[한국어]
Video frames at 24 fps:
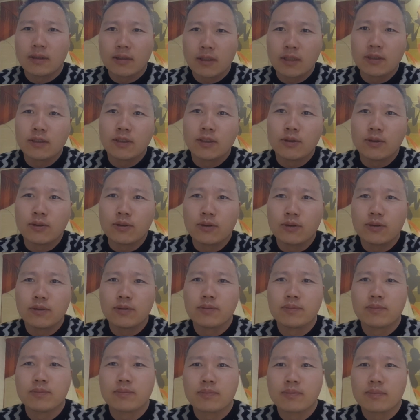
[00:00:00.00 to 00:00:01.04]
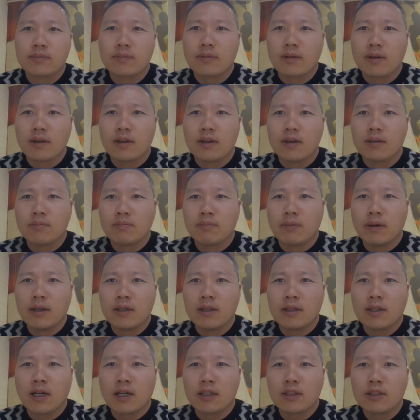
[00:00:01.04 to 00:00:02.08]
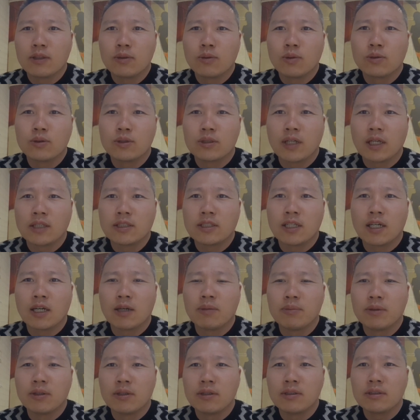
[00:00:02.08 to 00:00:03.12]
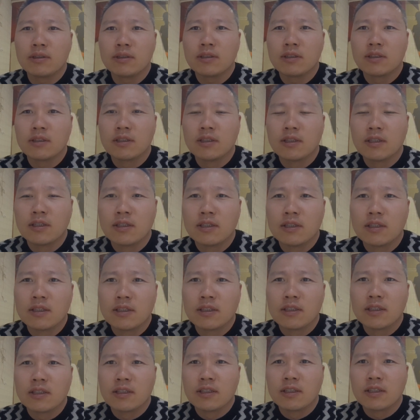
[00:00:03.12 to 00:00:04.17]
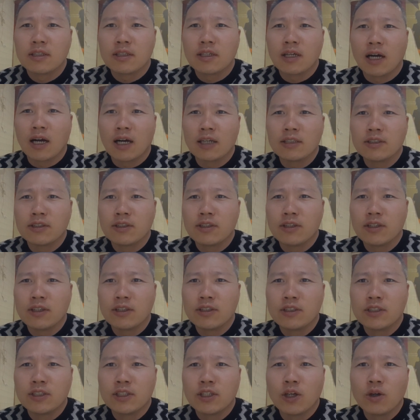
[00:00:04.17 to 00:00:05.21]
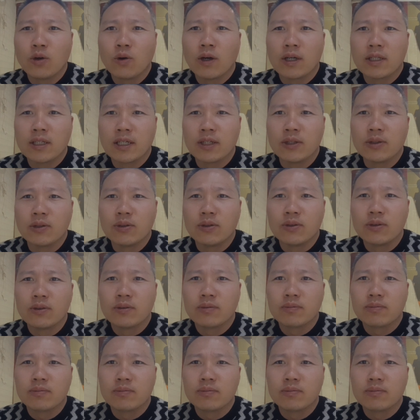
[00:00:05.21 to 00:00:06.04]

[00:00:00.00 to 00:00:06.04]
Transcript: 안녕하세요. 매일 같은 곳을 산책하면 강아지들이 지겨워하나요?